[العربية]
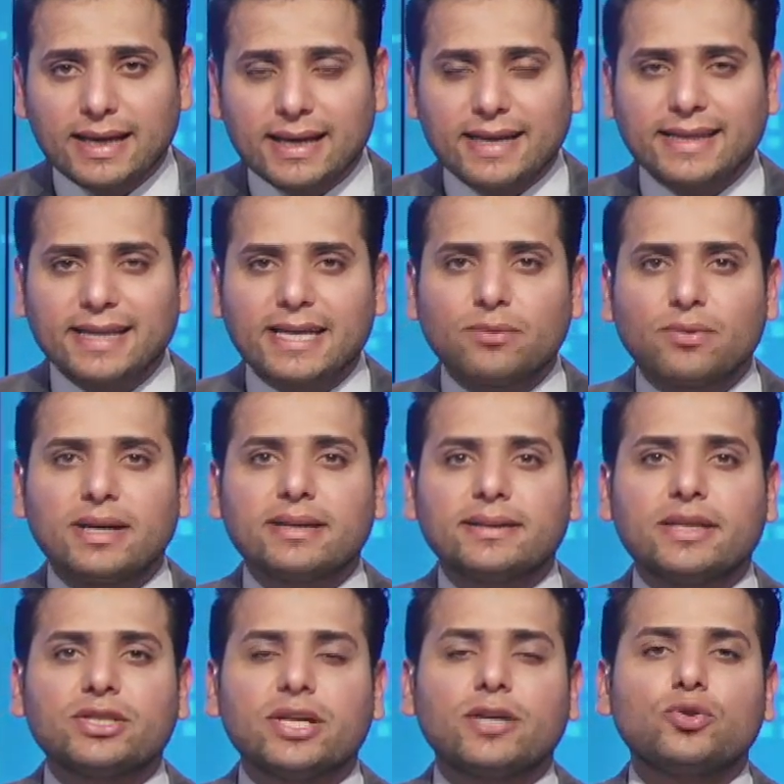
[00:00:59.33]
هذا
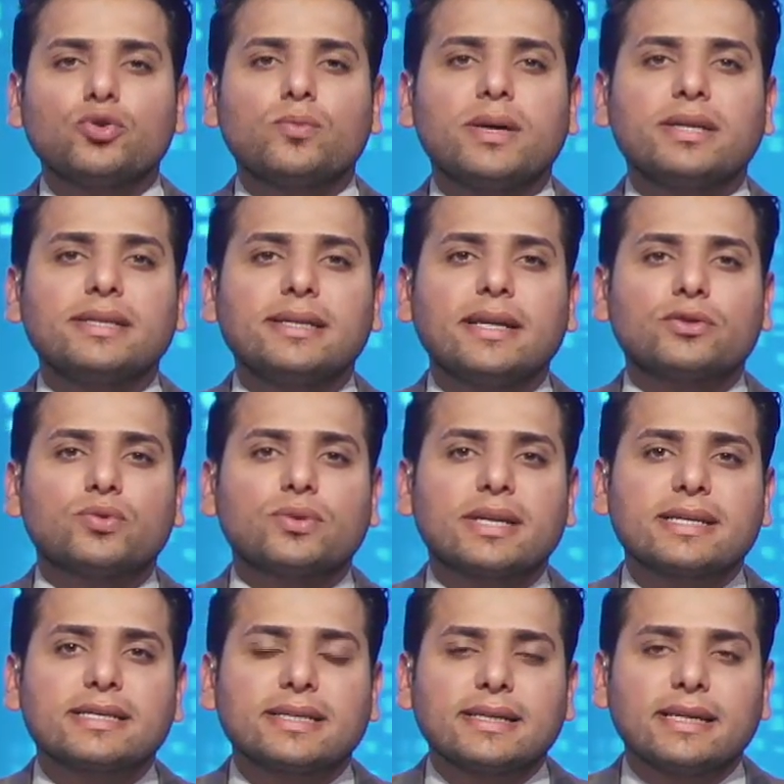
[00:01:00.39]
وتشهد مدينة
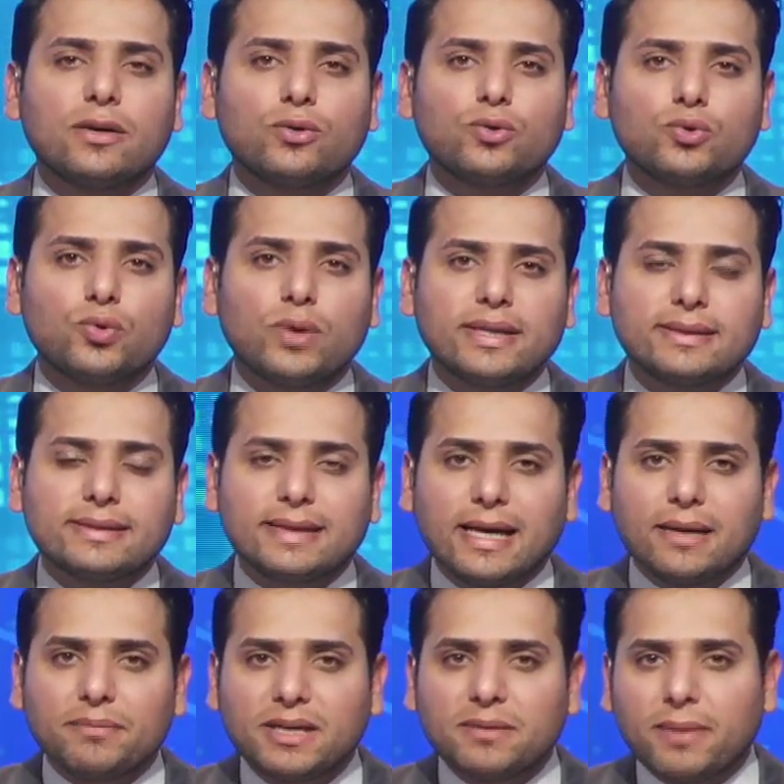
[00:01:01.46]
الناصرية هدوءا
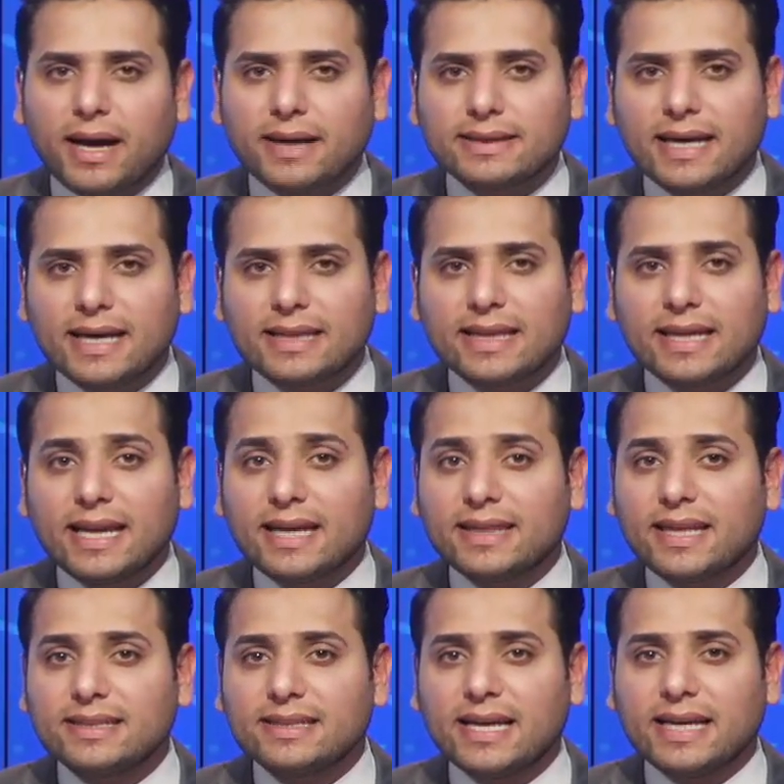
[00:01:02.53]
تاما بعد
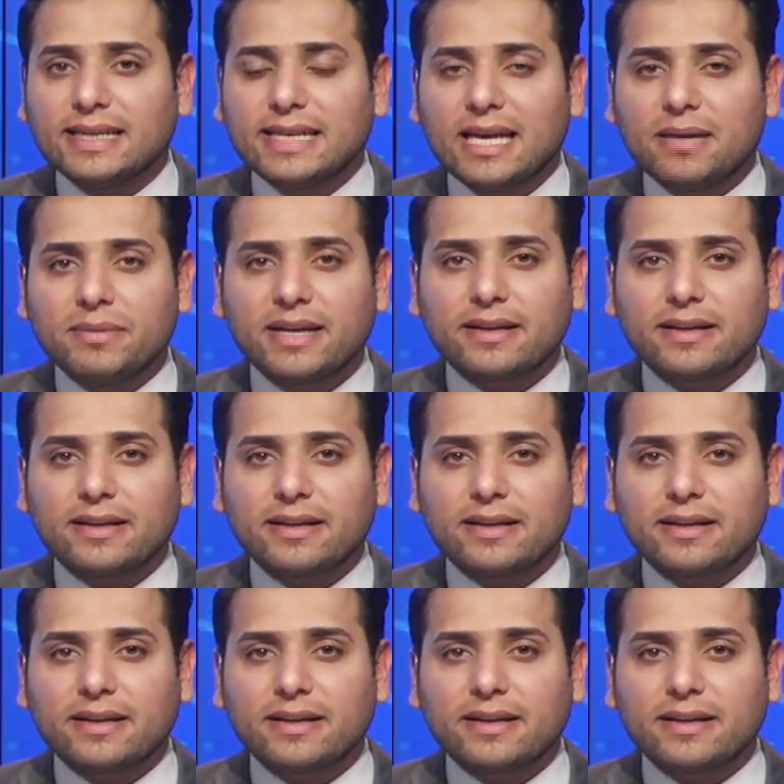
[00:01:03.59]
ثلاثة أيام من